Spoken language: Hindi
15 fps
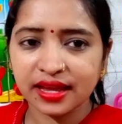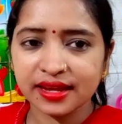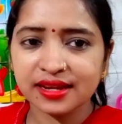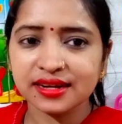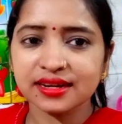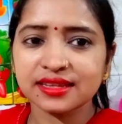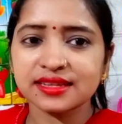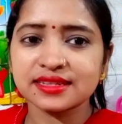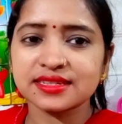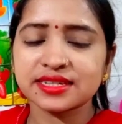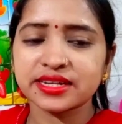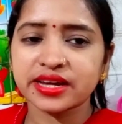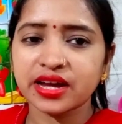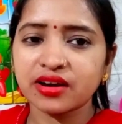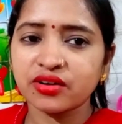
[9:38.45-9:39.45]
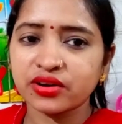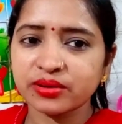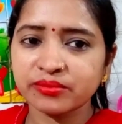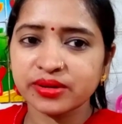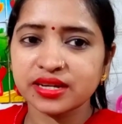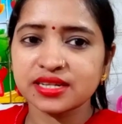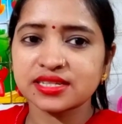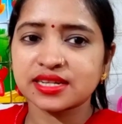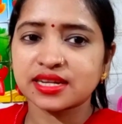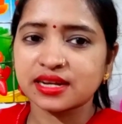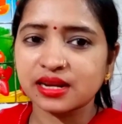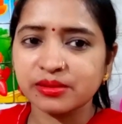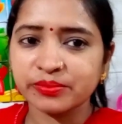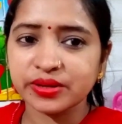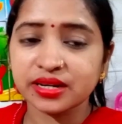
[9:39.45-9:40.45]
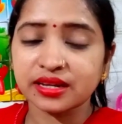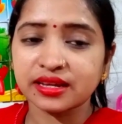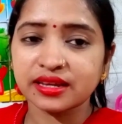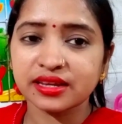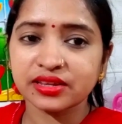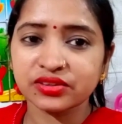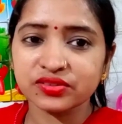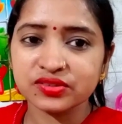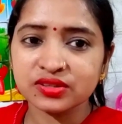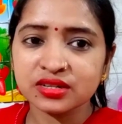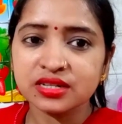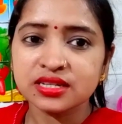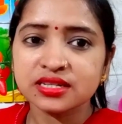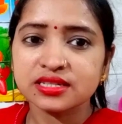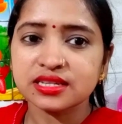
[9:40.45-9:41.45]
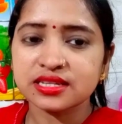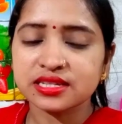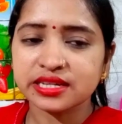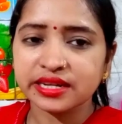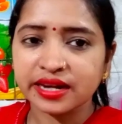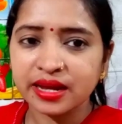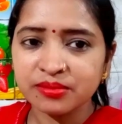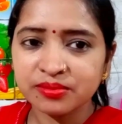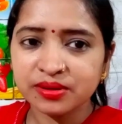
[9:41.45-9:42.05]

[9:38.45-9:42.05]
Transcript: तो बस मैं यही बताना चाहती थी आप सबको